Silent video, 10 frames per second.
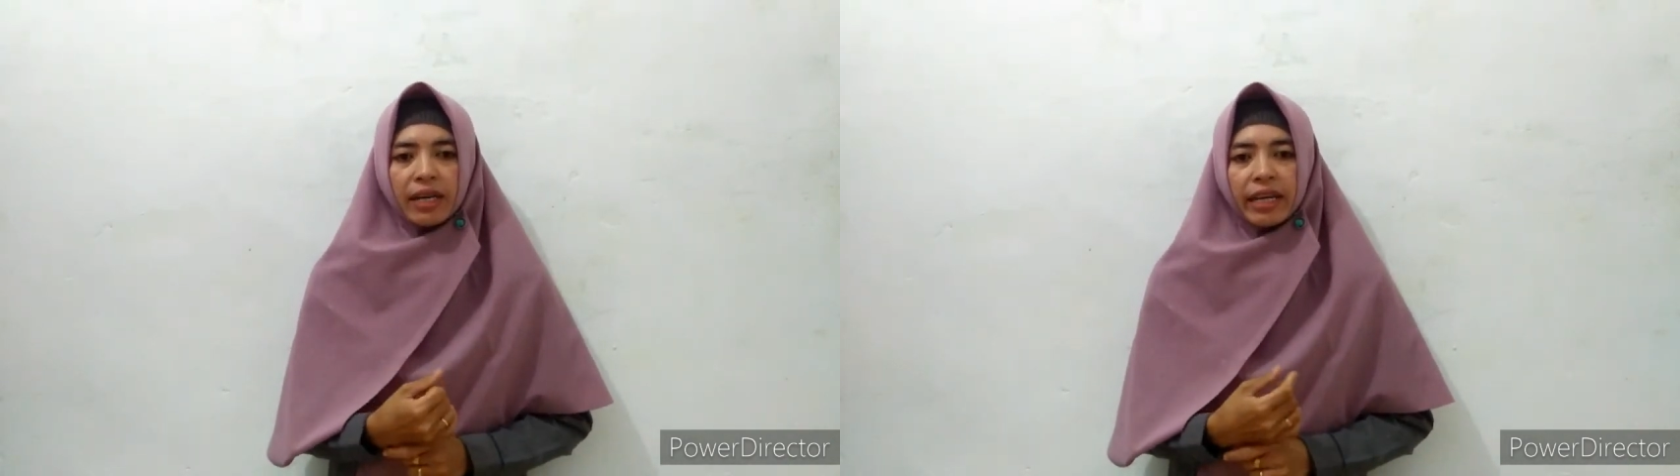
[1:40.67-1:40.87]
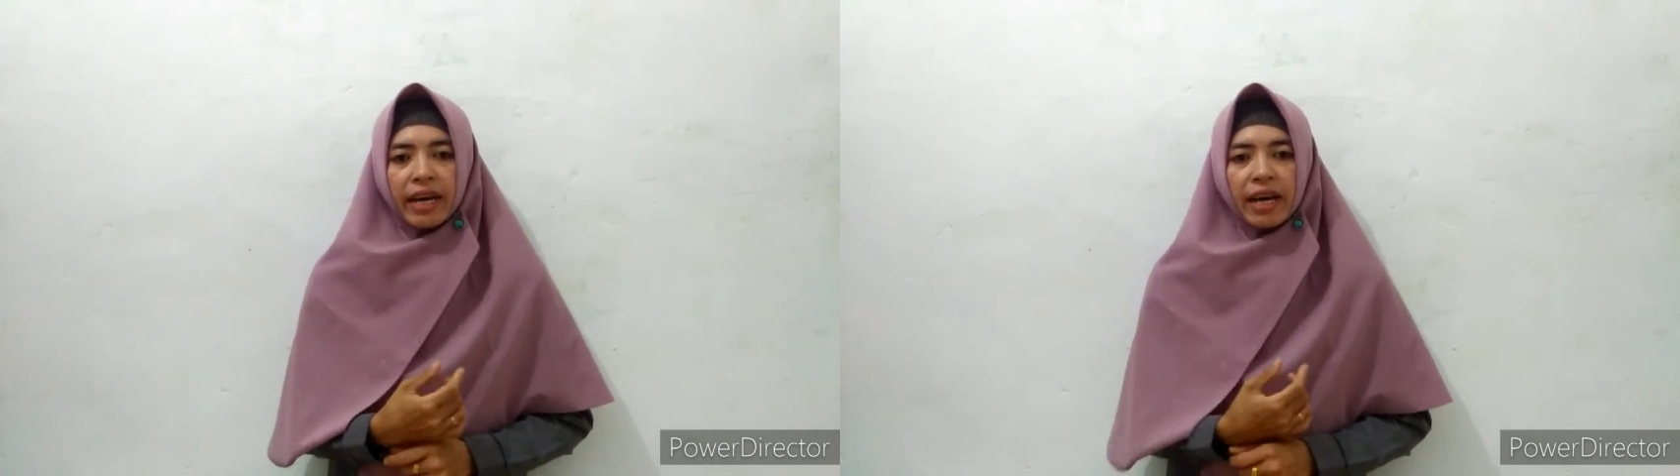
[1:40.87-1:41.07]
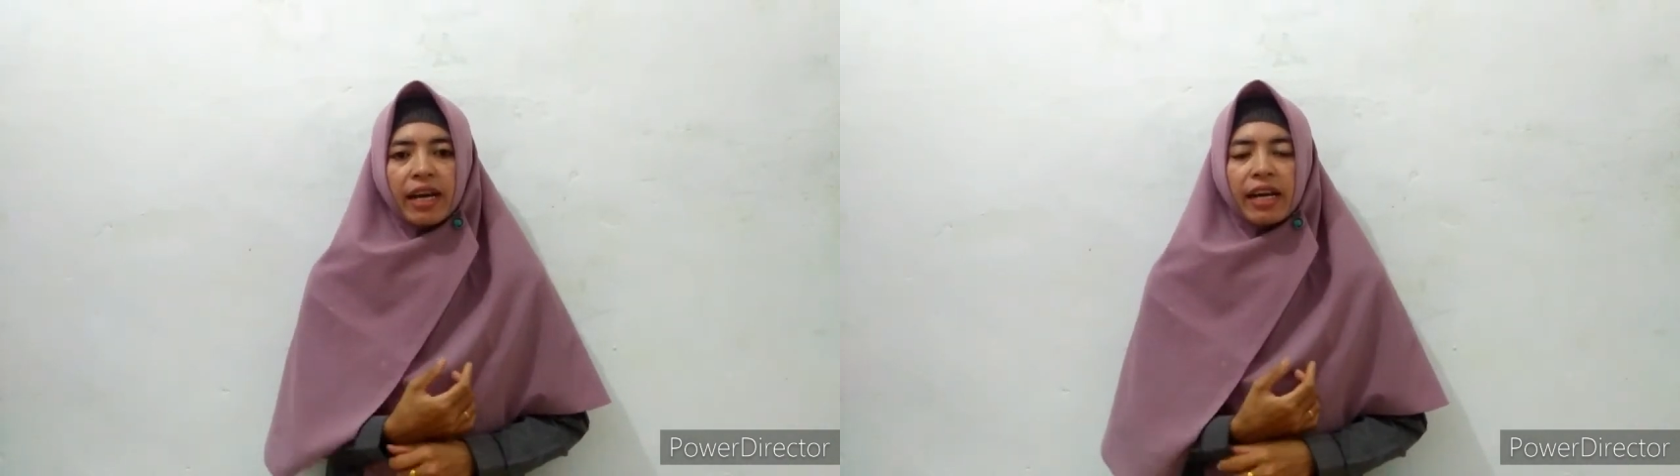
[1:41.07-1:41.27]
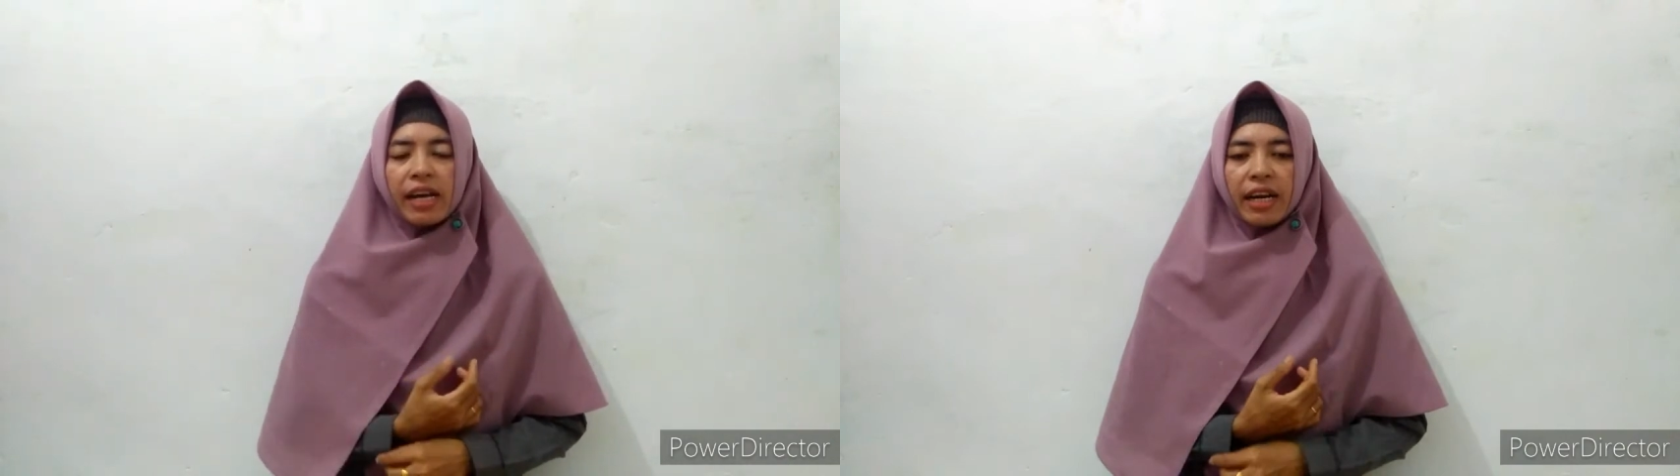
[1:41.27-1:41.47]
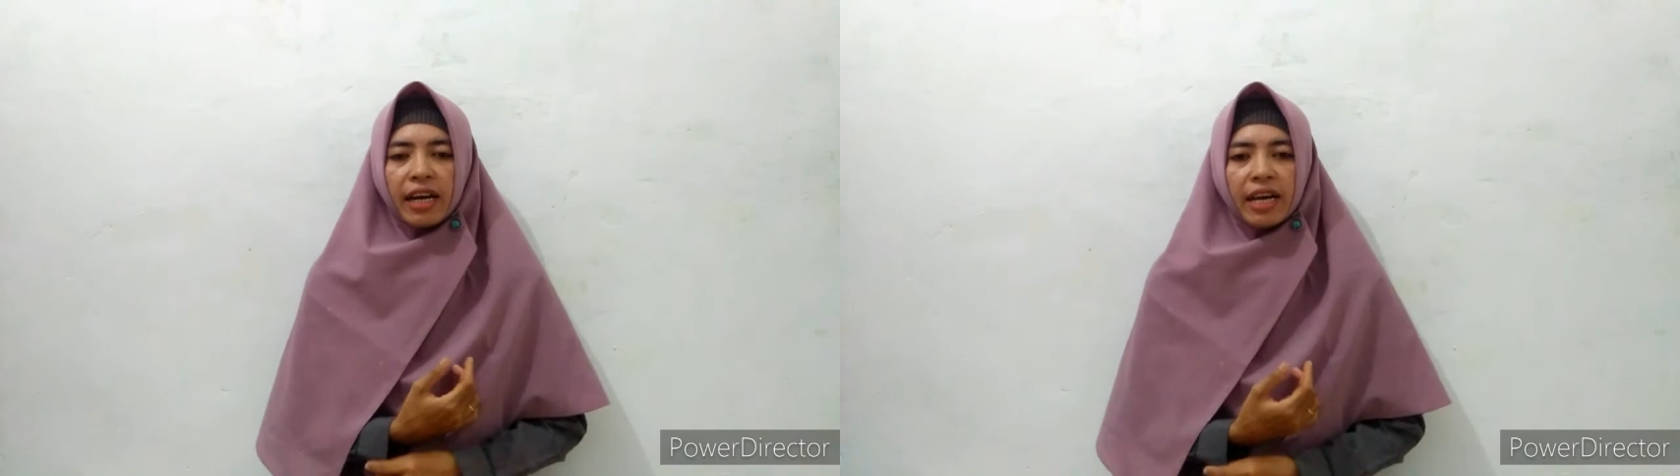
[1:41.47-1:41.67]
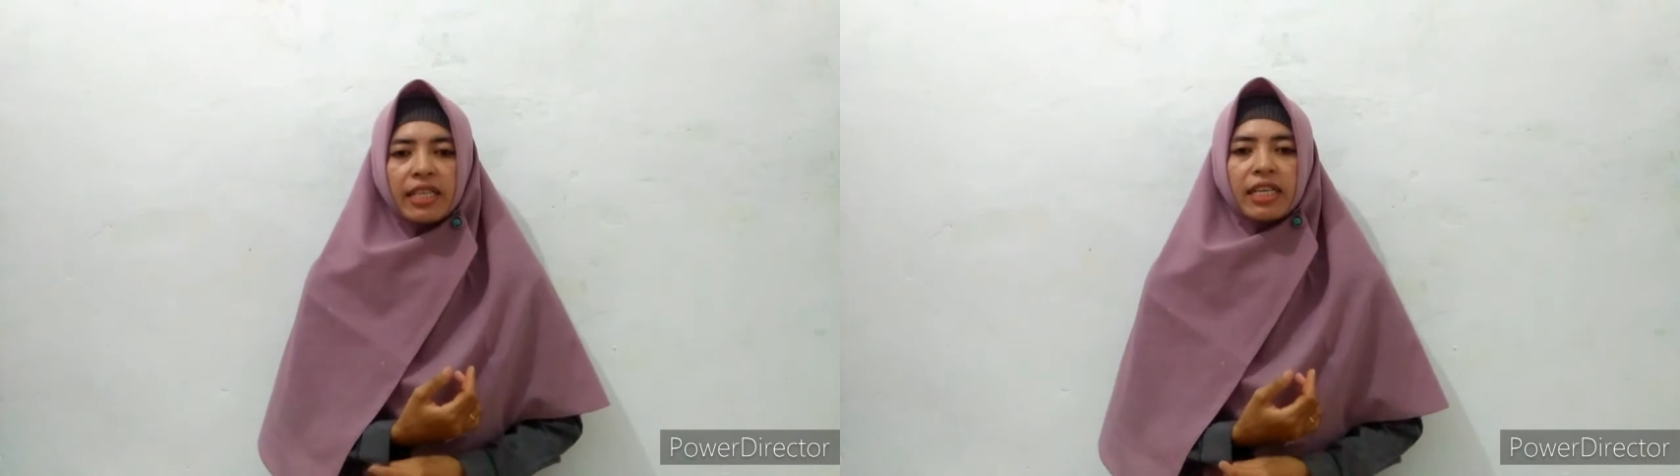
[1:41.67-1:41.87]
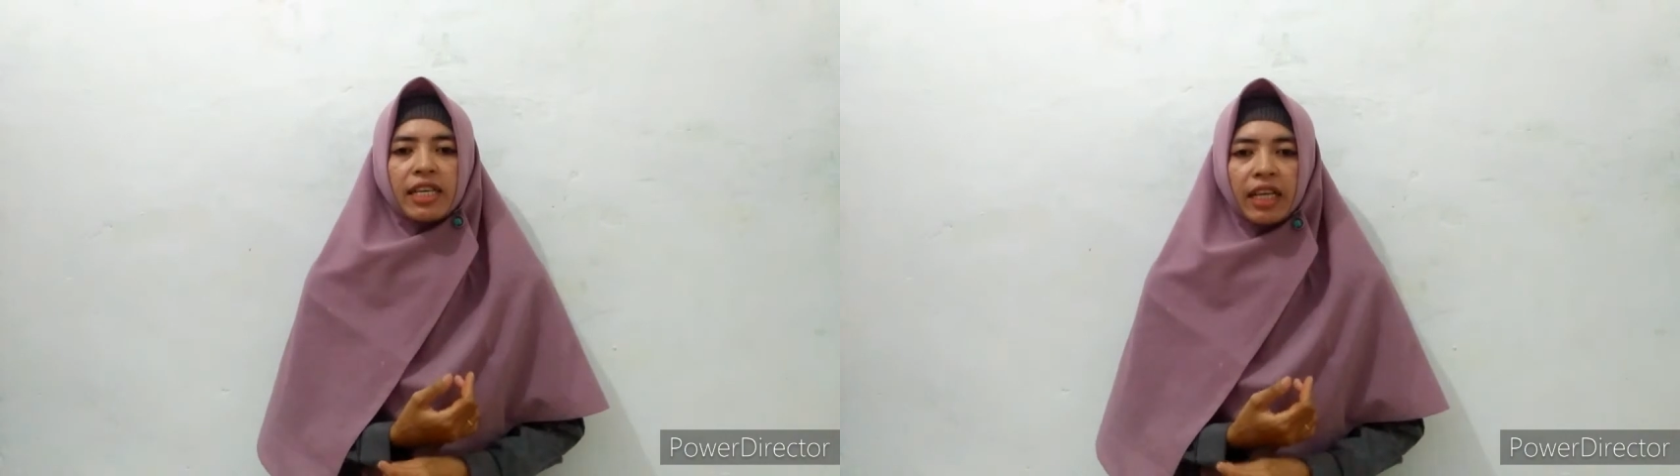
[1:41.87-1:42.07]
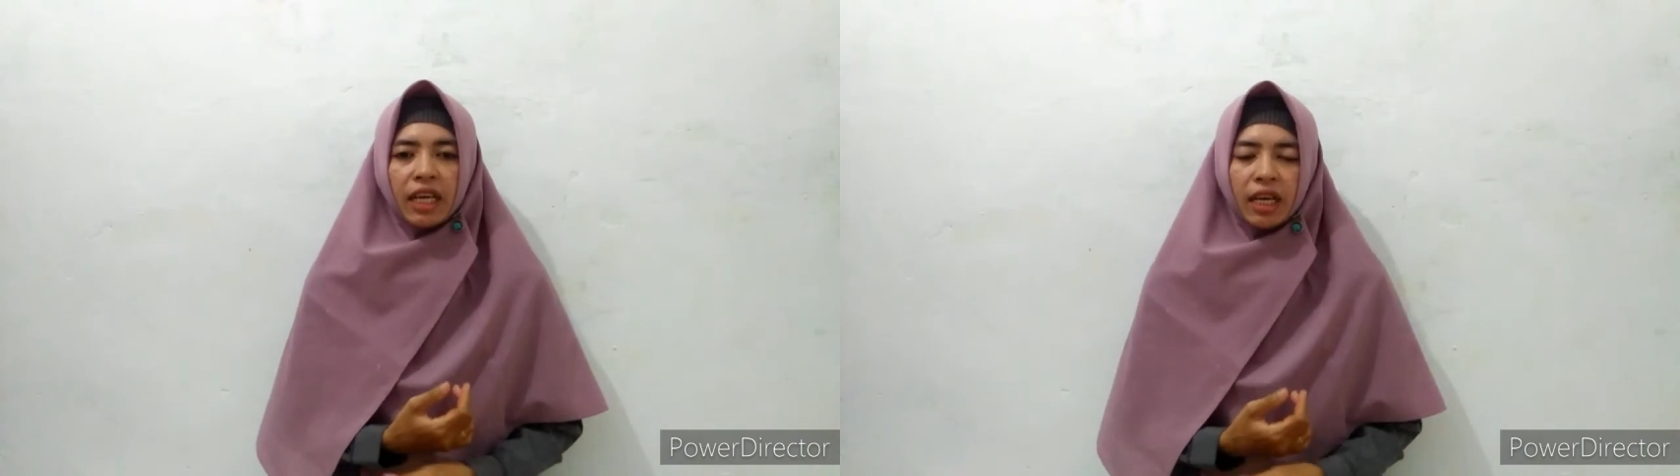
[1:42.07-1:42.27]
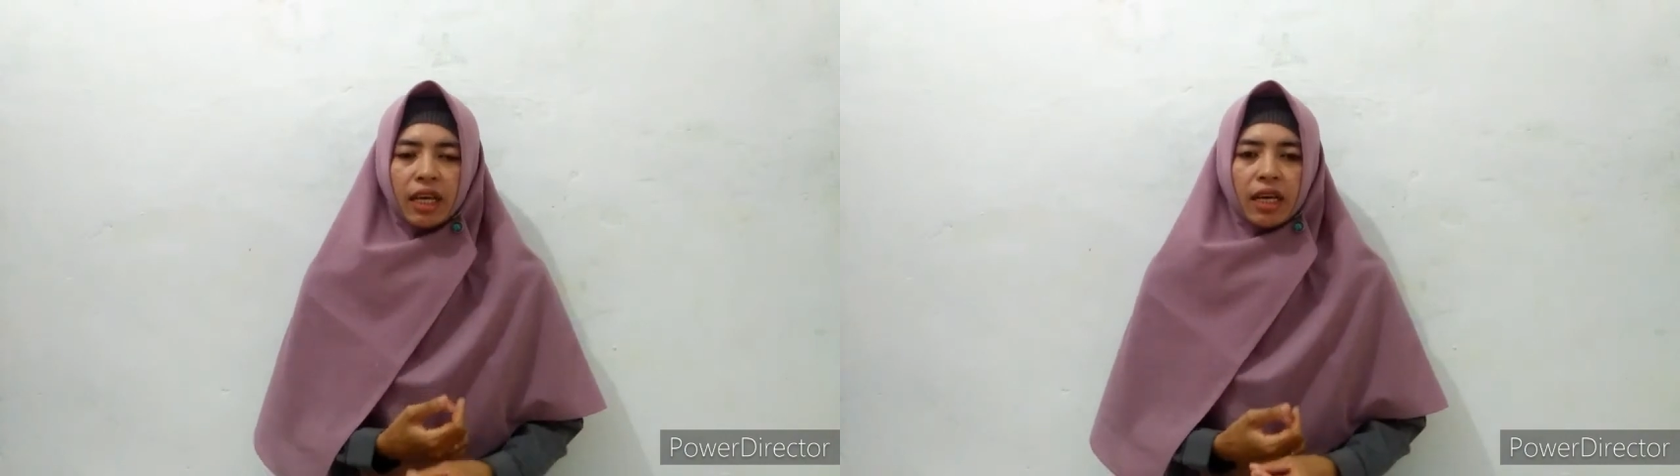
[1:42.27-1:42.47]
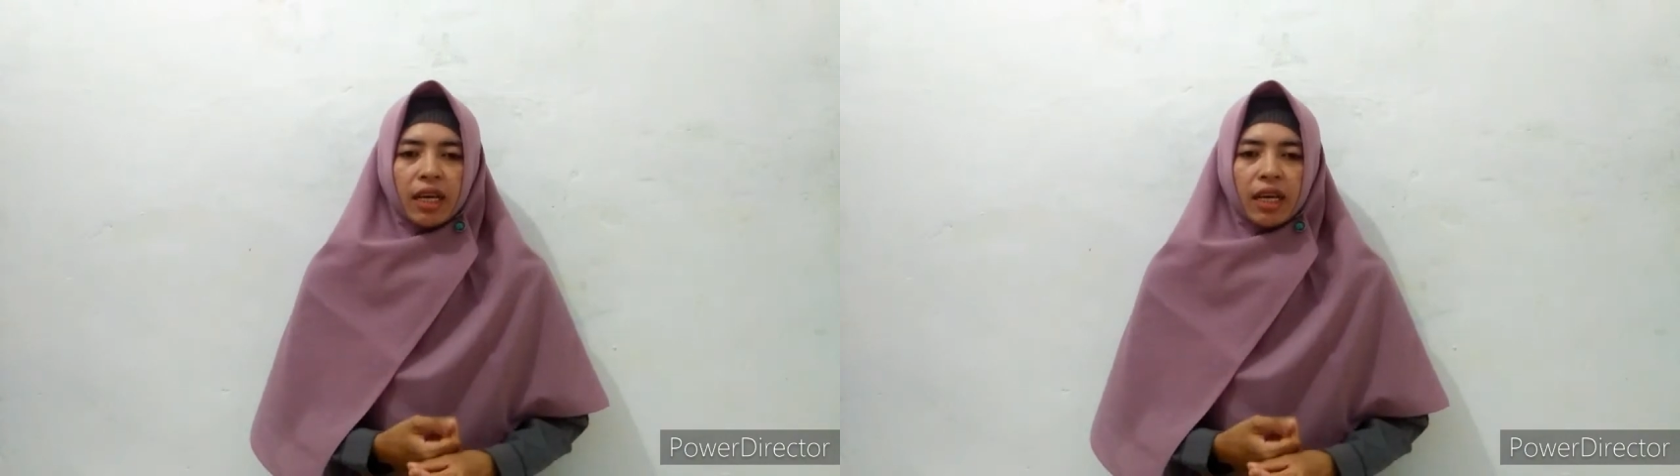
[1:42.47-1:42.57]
ya anak-anak jadi